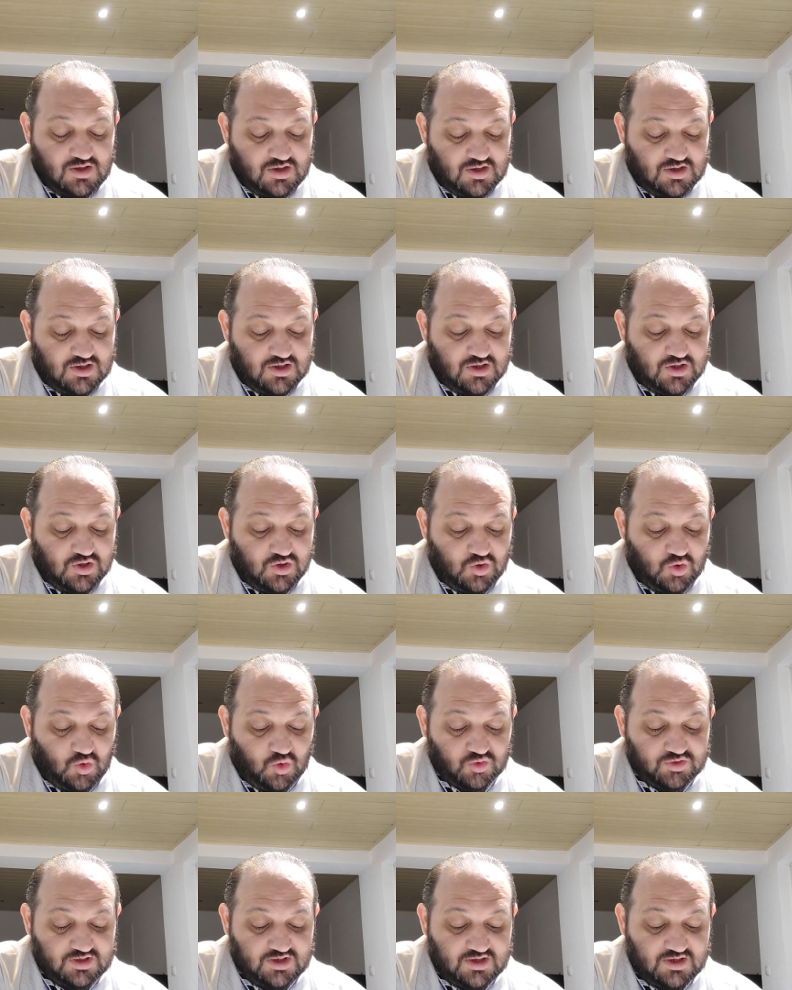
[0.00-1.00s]
Ee,
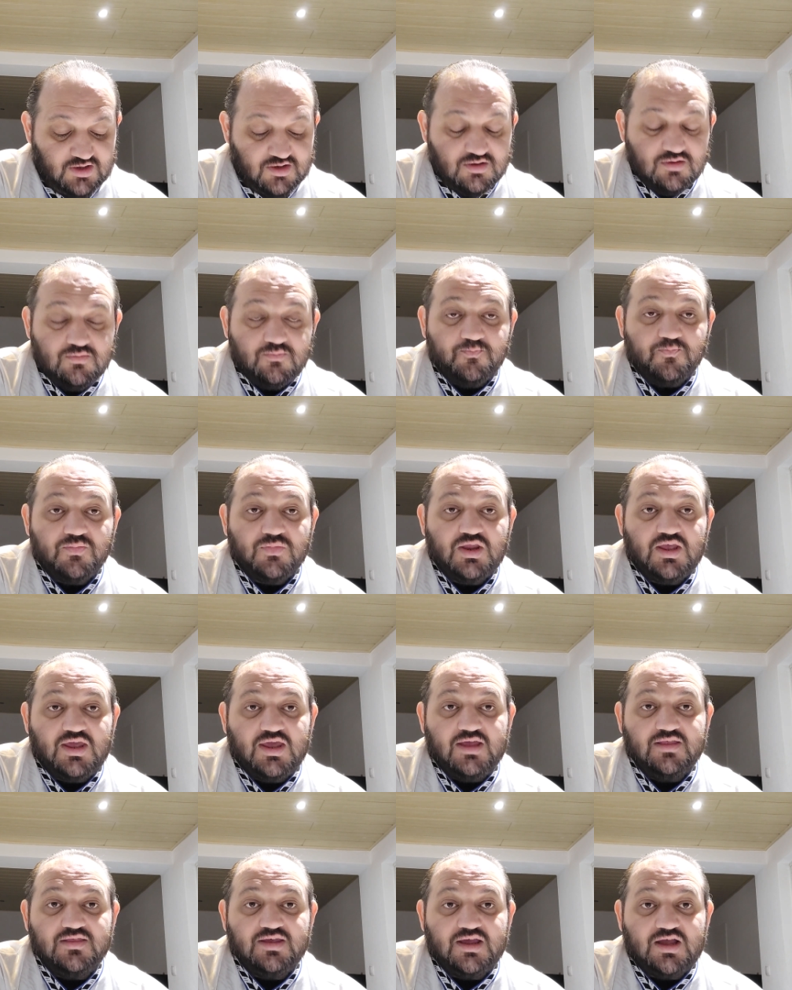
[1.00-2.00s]
o da
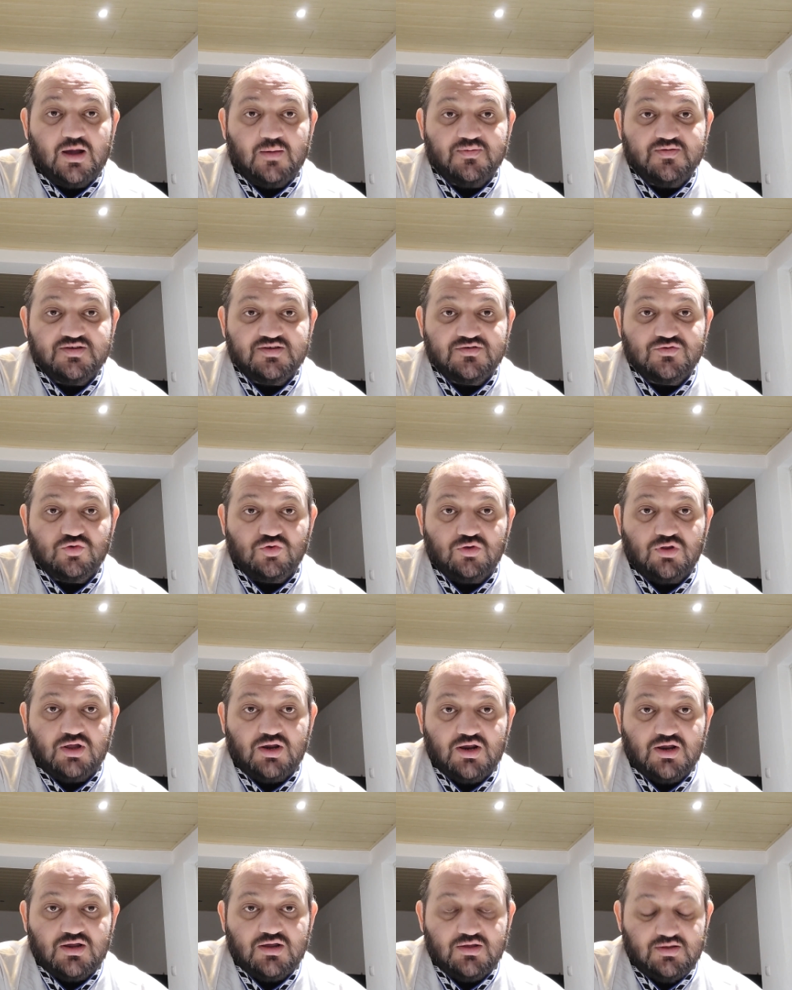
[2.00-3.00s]
handikapsız
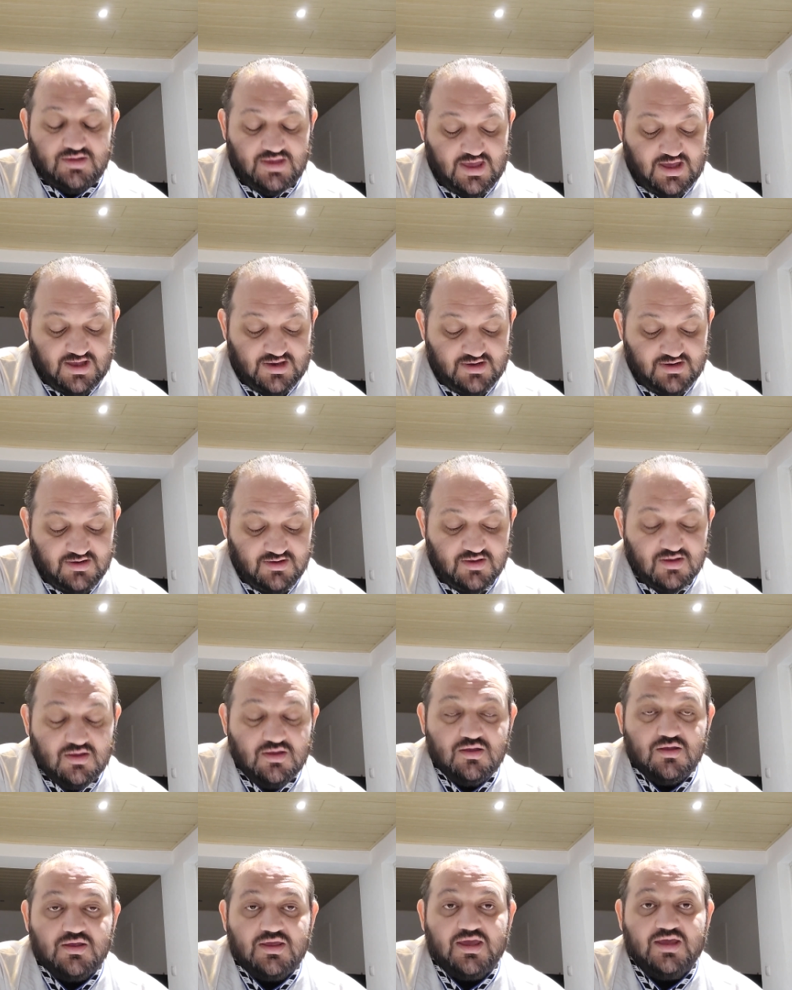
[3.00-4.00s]
olarak yani
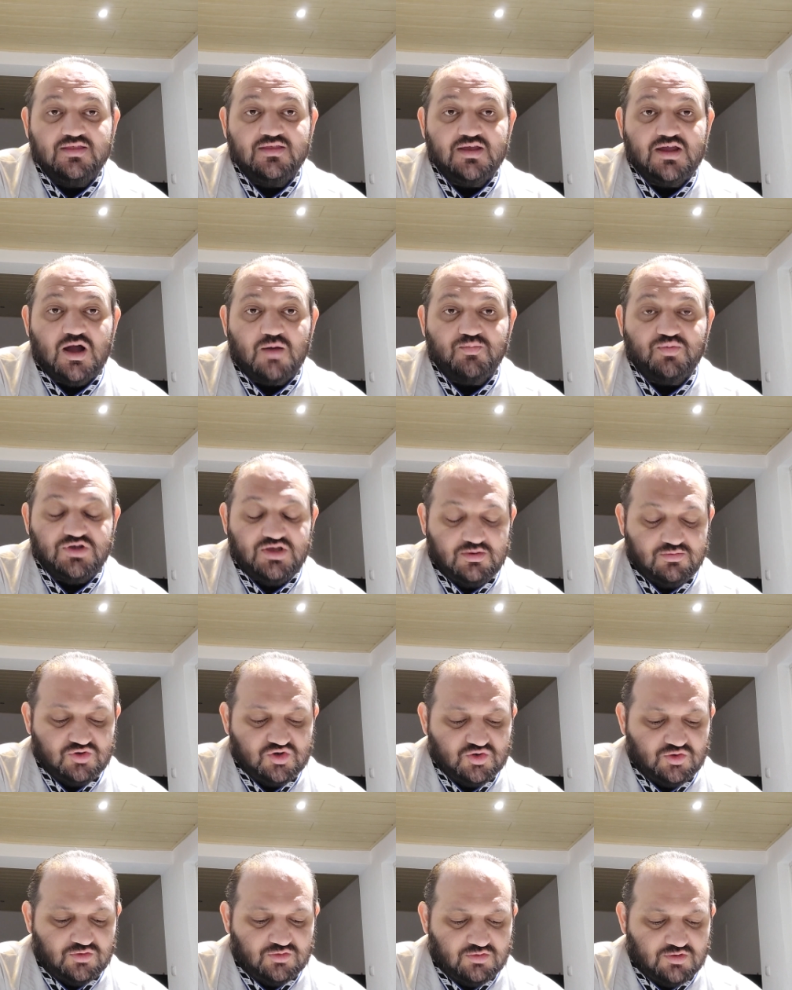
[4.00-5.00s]
handikapı
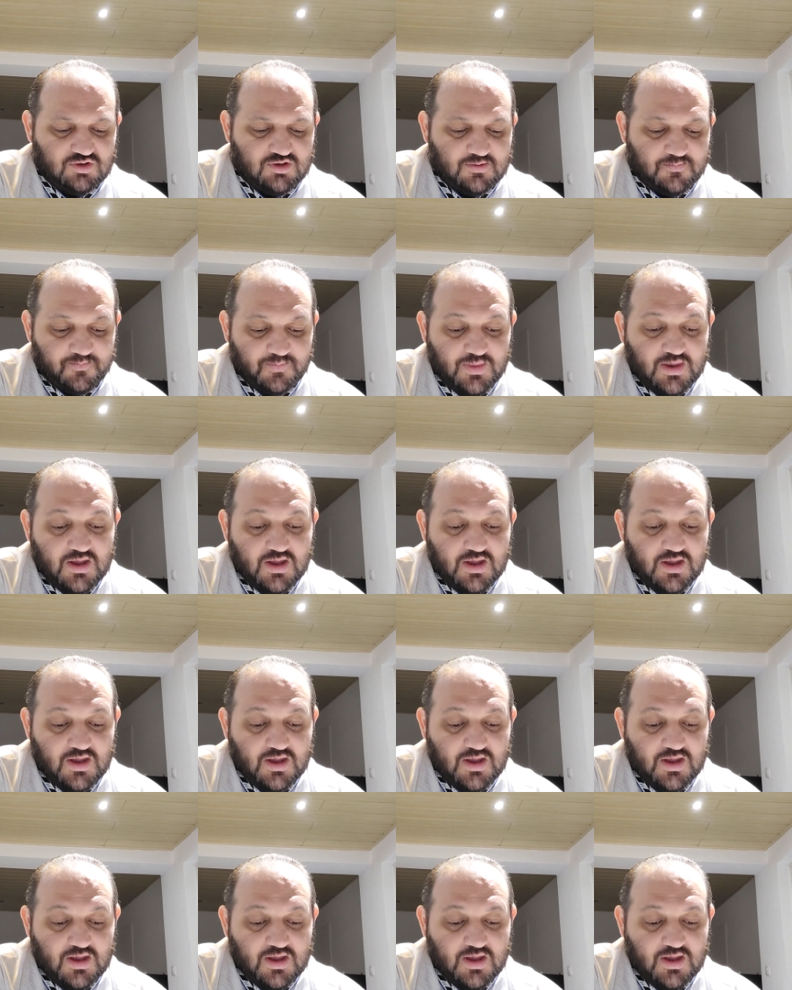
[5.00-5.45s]
yemiş oldular.